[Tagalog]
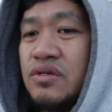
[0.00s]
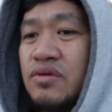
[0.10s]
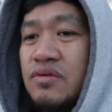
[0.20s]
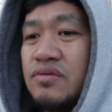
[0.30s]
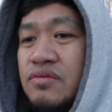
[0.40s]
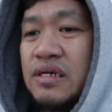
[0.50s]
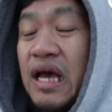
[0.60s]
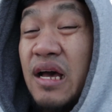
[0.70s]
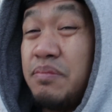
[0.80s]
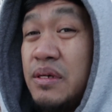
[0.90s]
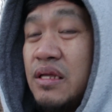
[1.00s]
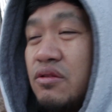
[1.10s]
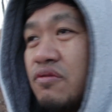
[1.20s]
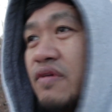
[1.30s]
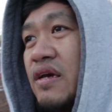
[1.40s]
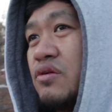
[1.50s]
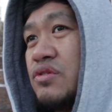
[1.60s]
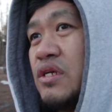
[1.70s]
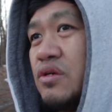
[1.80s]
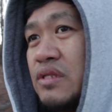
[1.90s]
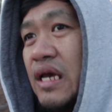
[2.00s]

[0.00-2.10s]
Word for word: yung kakapitan ng virus na yon